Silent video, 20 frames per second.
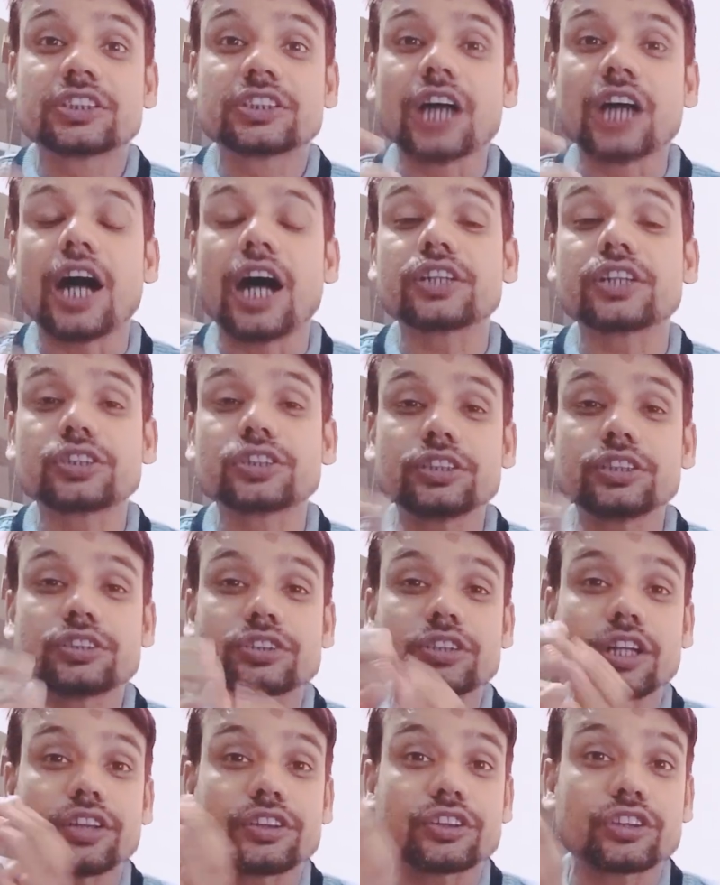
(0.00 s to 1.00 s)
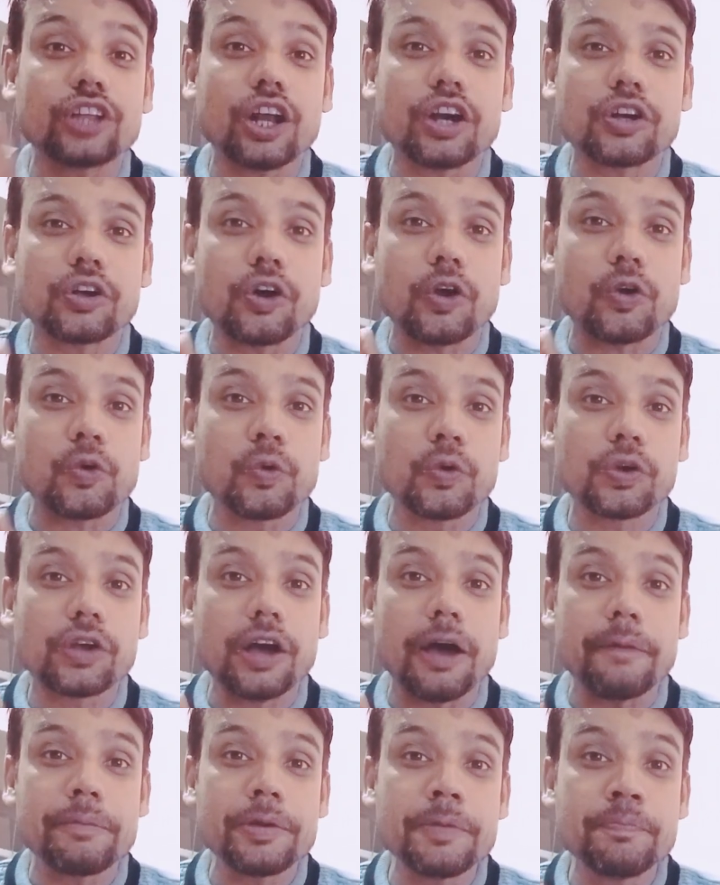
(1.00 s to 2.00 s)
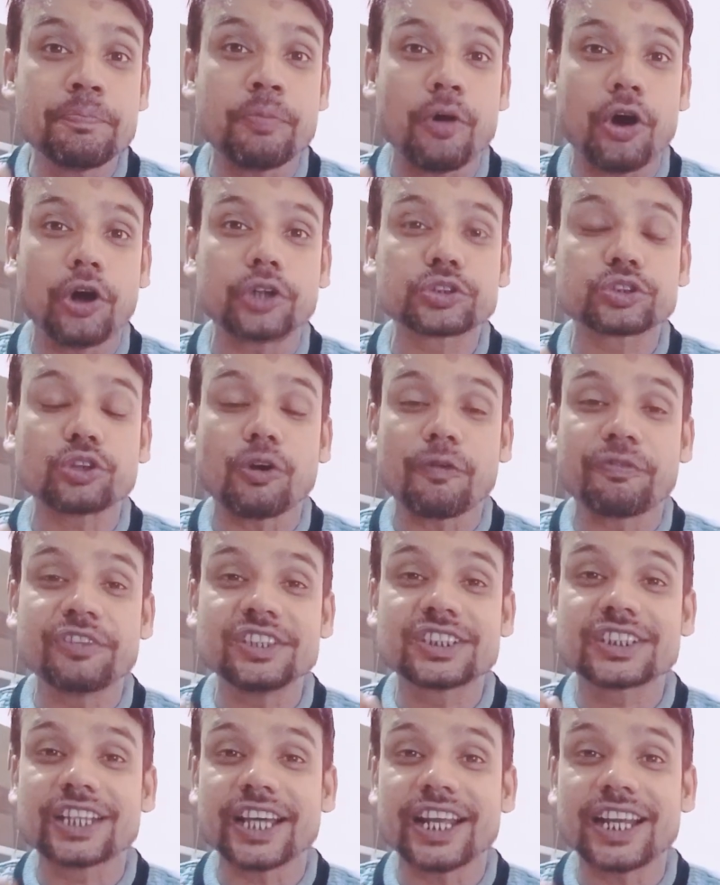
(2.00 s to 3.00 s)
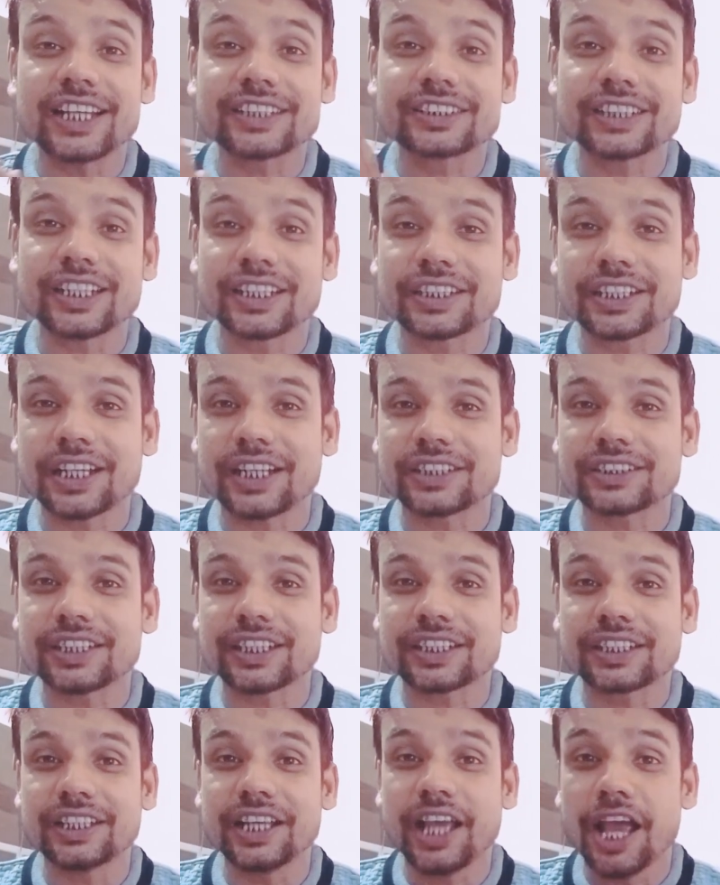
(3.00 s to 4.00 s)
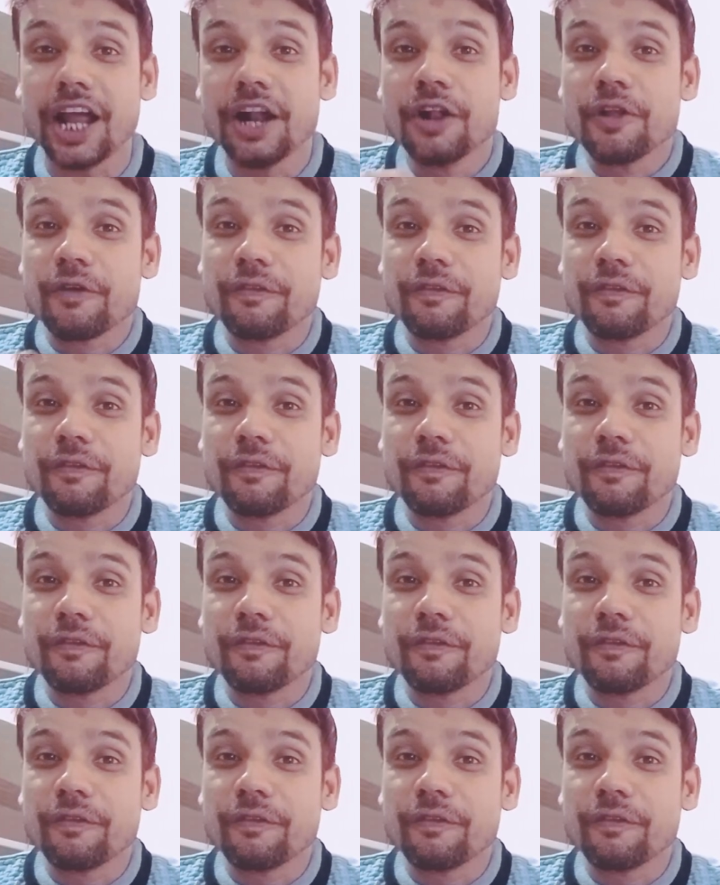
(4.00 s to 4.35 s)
60 से 70 करोड़ का भी बॉक्स ऑफिस कलेक्शन कर सकती है